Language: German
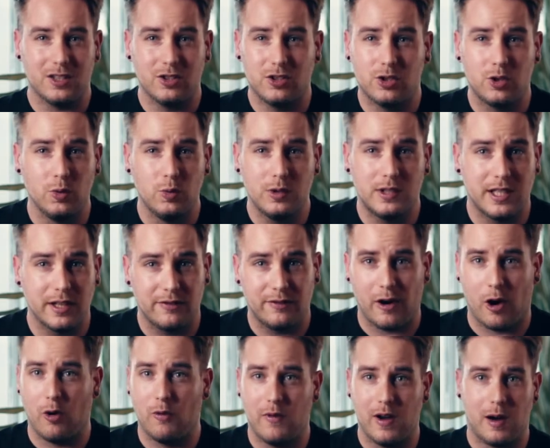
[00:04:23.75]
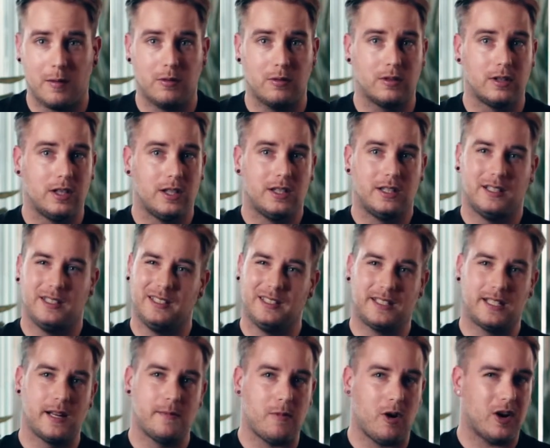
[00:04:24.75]
zu TV-Werbung.
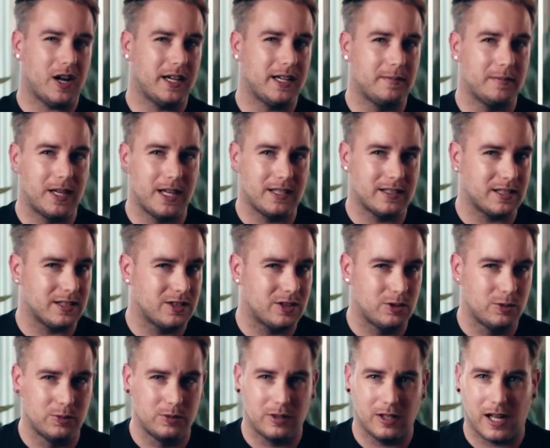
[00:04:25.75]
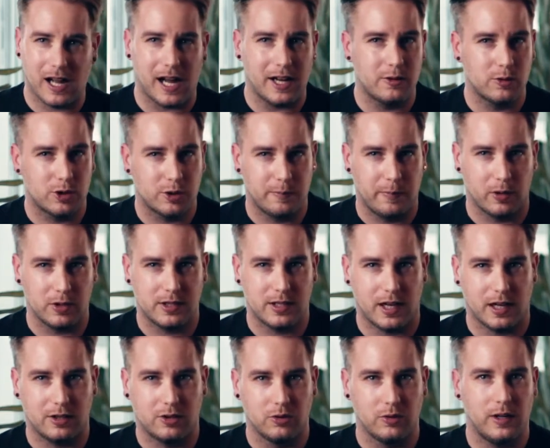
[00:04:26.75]
Ich nehme auch an, im Gegensatz zu Radiospots
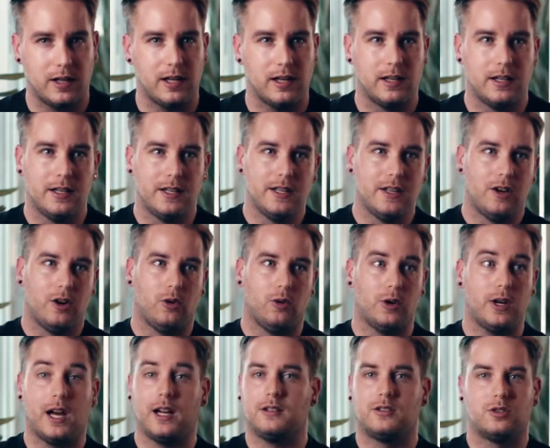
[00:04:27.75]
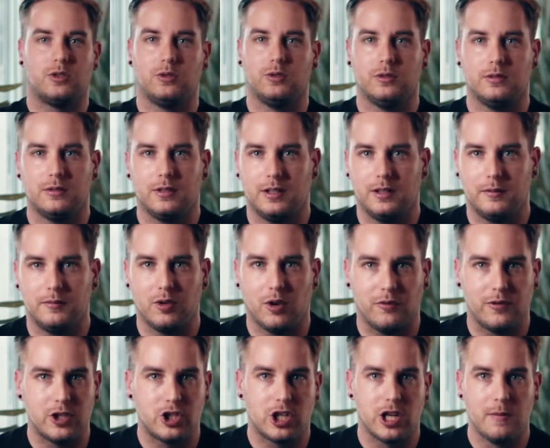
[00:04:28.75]
aktuell oder zu, äh, noch
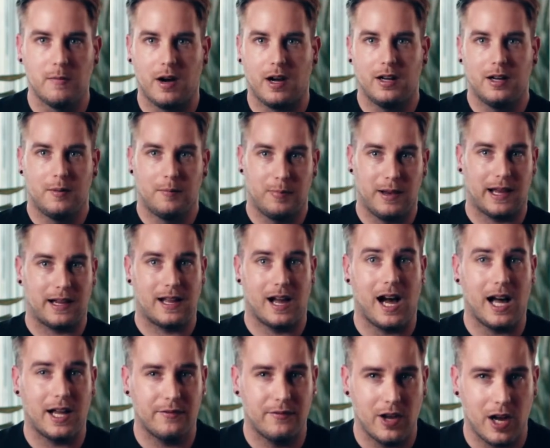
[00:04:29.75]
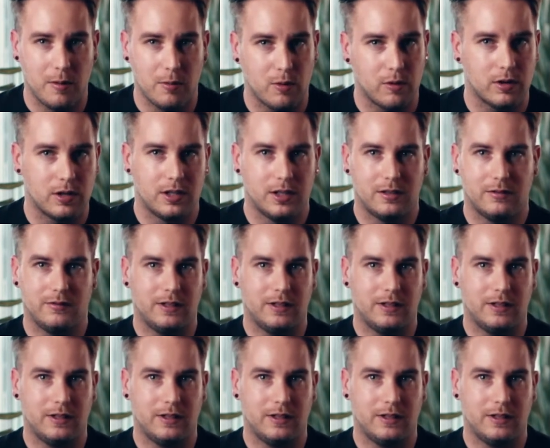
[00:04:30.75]
viel schlimmer, Plakatwerbung.